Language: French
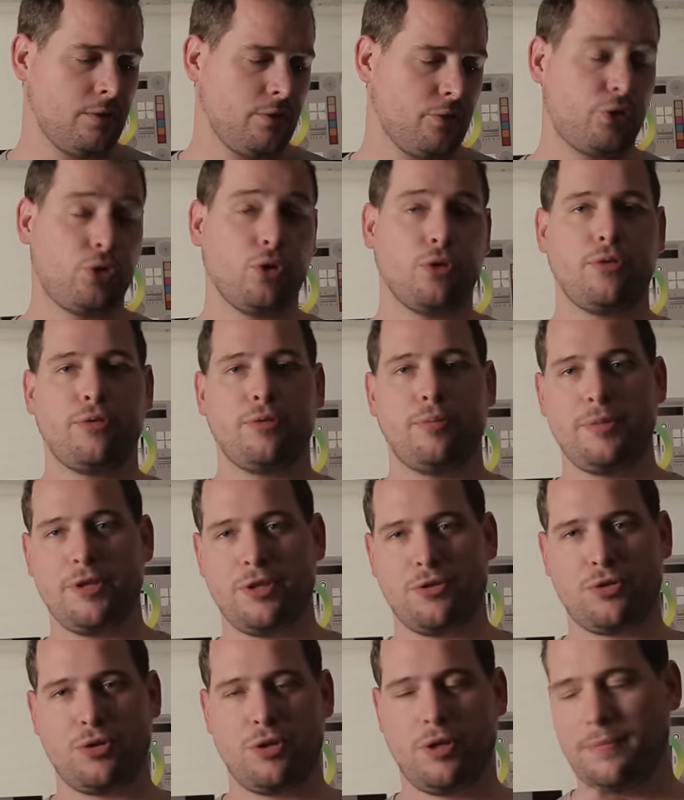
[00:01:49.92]
Sauf,
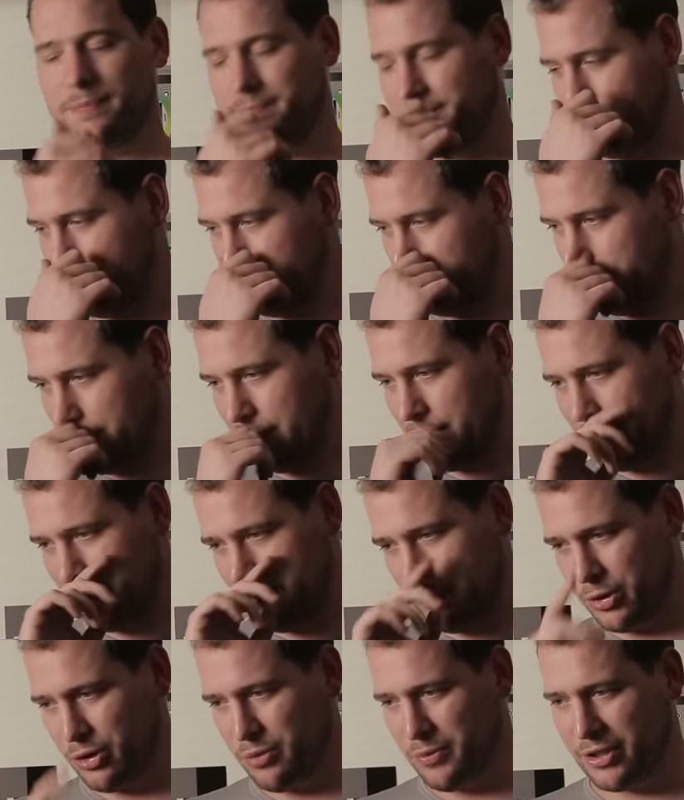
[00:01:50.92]
bien sûr, voilà,
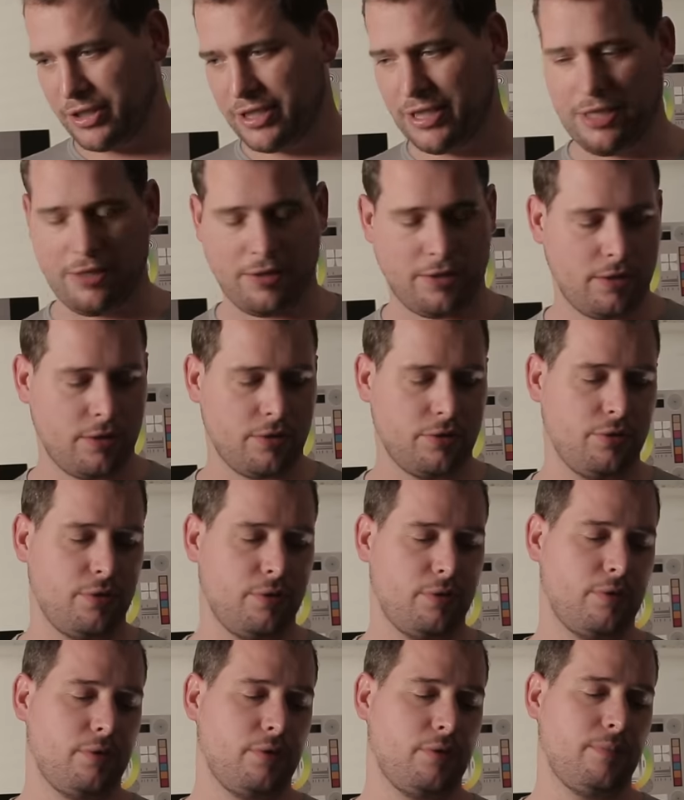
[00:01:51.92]
monumentale erreur
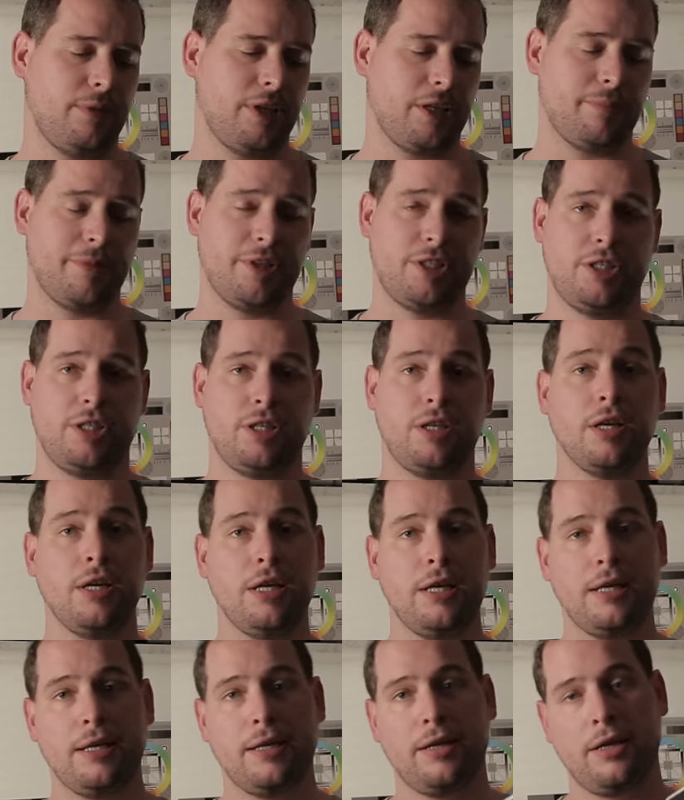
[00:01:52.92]
de Blackmagic.
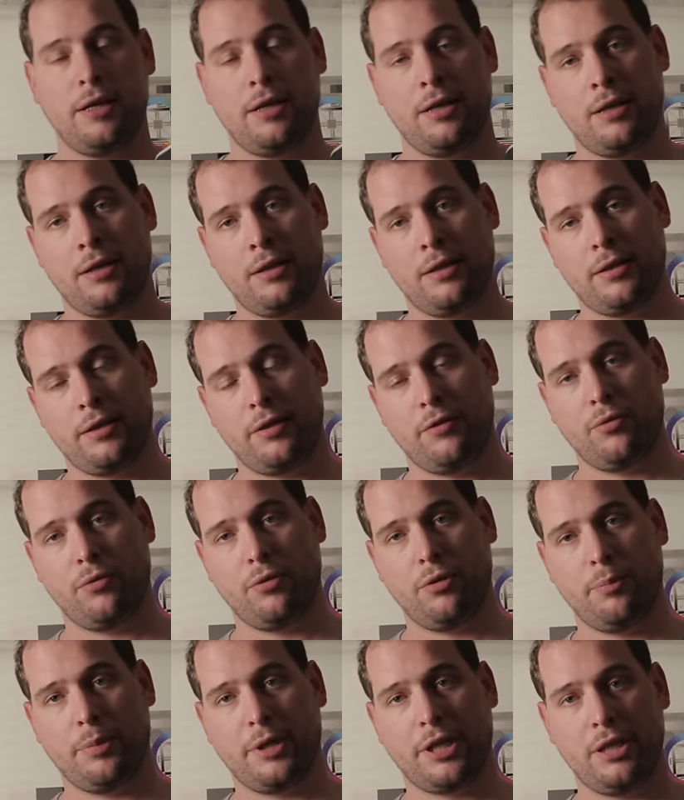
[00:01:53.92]
Euh, ils, ont
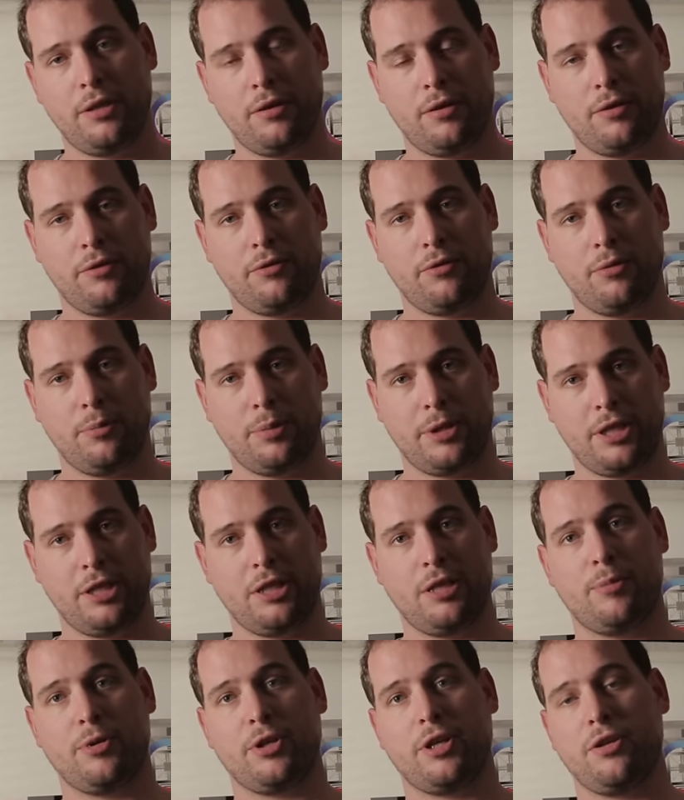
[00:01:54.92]
repris, euh, ils ont repris
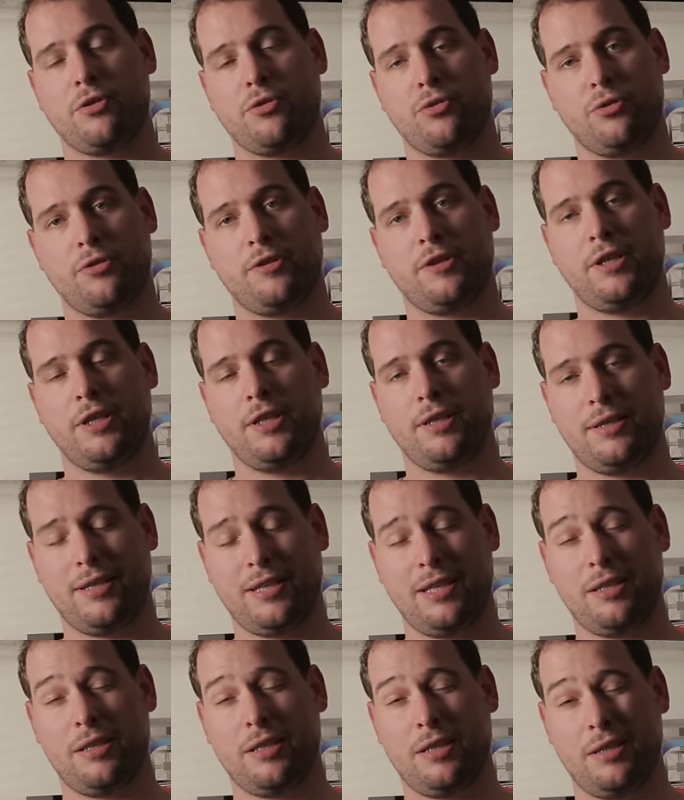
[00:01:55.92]
également quelque chose qui est
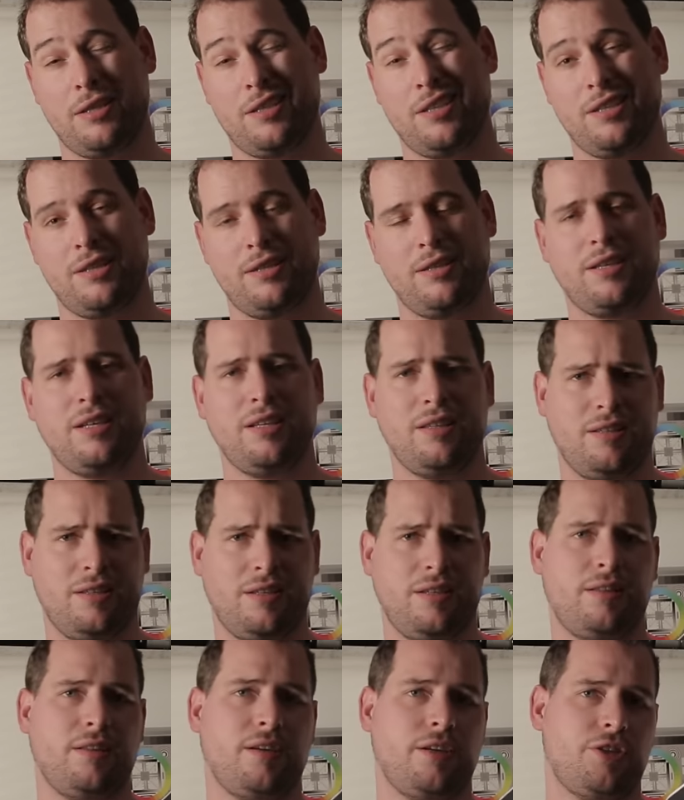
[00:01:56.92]
très très très très
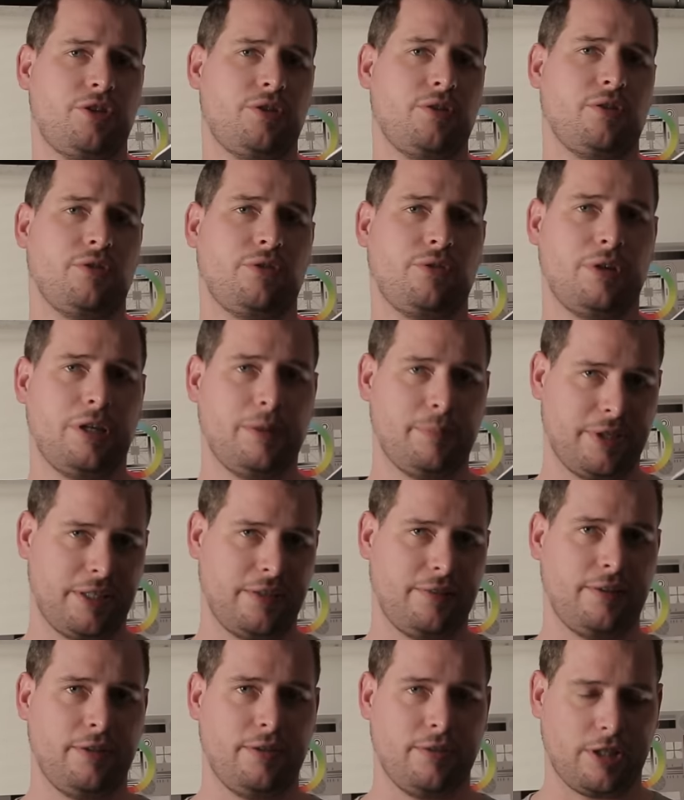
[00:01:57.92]
très très chiant sur la
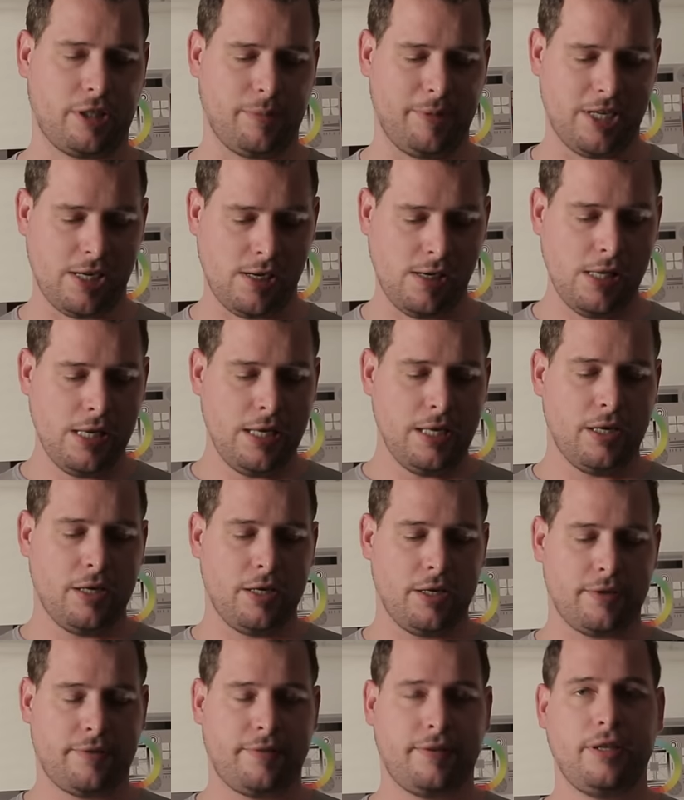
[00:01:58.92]
précédente caméra,
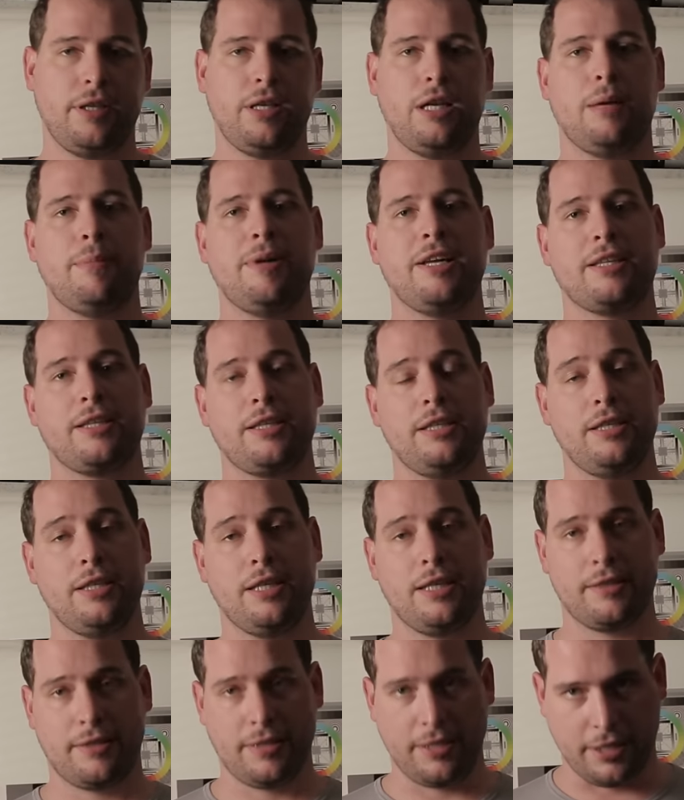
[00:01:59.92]
euh, c'est la batterie
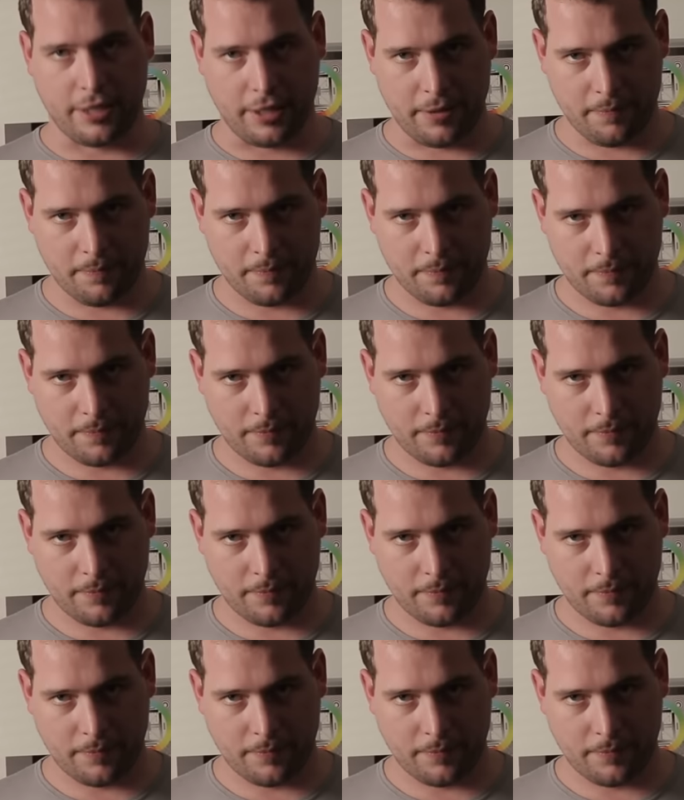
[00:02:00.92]
intégrée.